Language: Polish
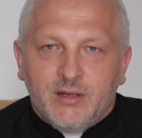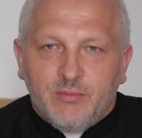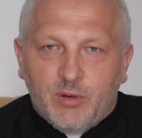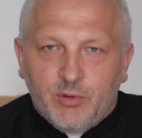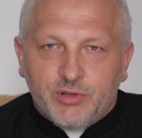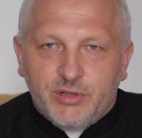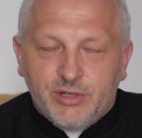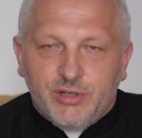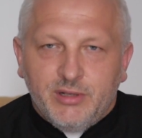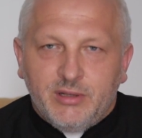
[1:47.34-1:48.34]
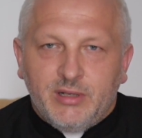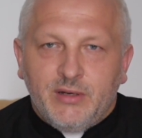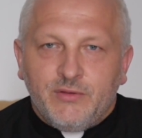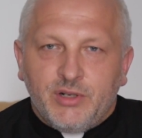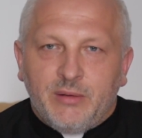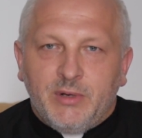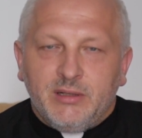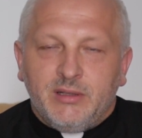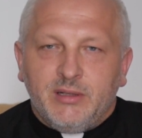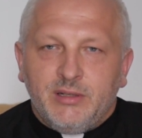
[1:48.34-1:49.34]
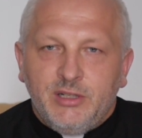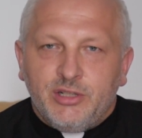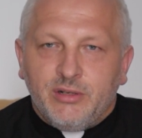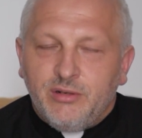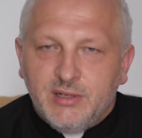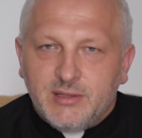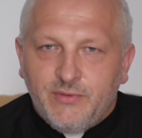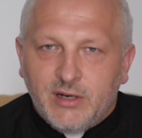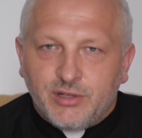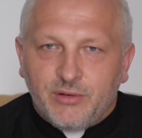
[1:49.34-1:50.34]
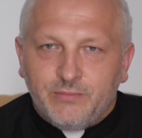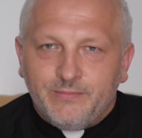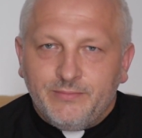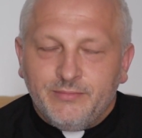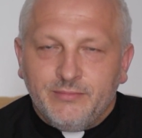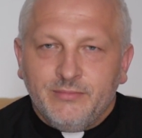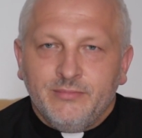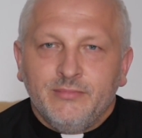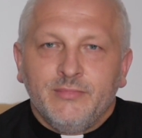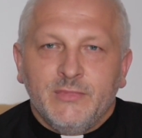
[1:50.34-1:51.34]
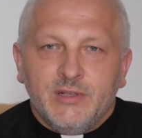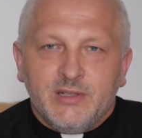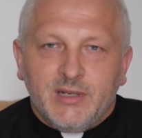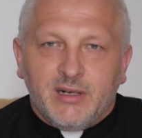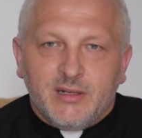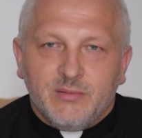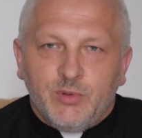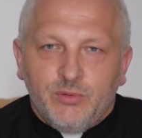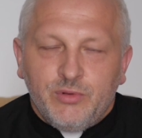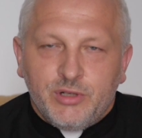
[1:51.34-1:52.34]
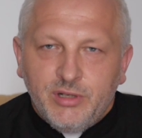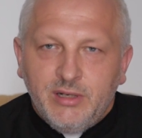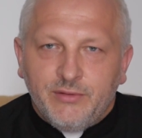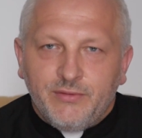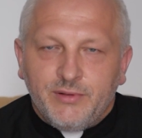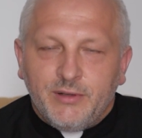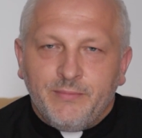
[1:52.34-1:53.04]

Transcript: Pobożny Żyd w szabat niczego nie stwarzał. Zakaz był żniw.